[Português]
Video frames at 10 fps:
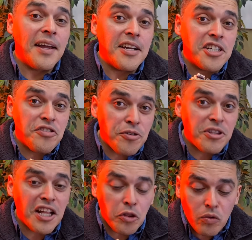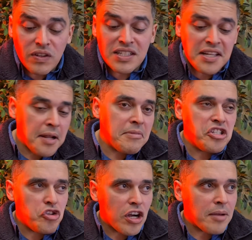A gente ficou na dúvida se era
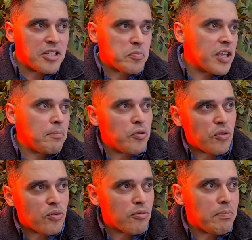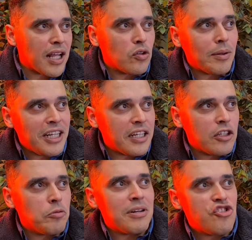mandioca mesmo, porque, pô, prato
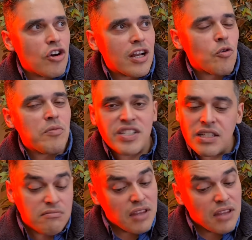americano com mandioca, como assim?